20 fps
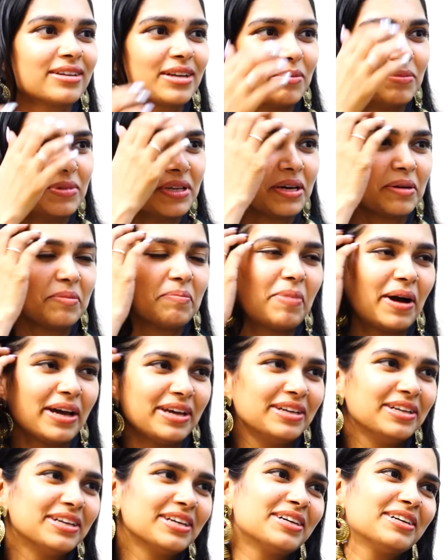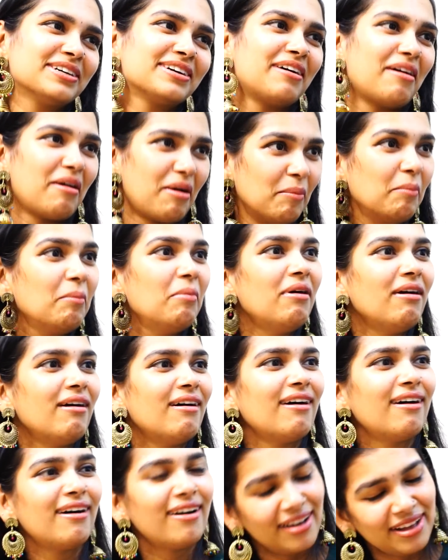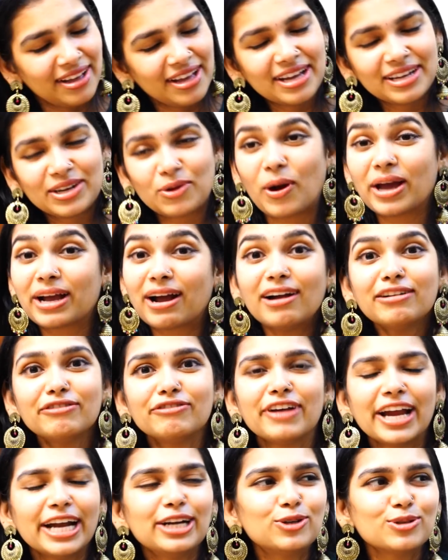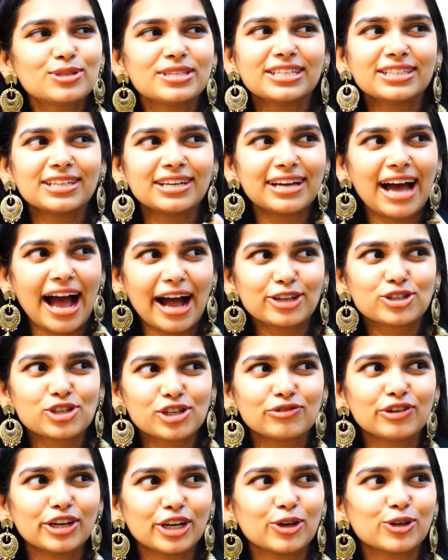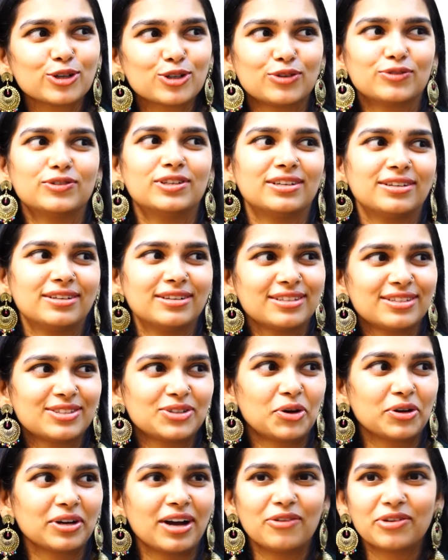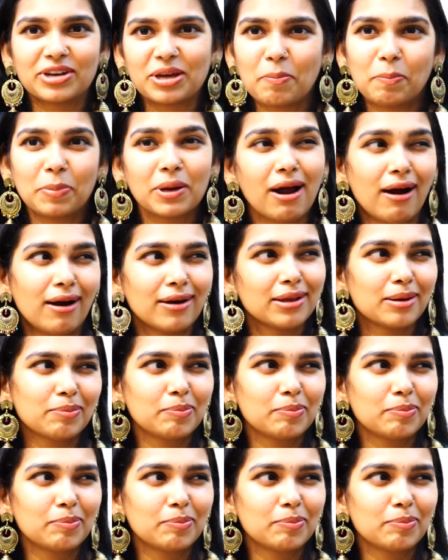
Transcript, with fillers: இருக்கு அப்படியே பயங்கர அம்மா நோ ஐ கான்ட் வெயிட் டு சி த ஆக்சுவல் வீடியோஸ் ஆஃப் த சாங் அவர் எப்படி ஆடி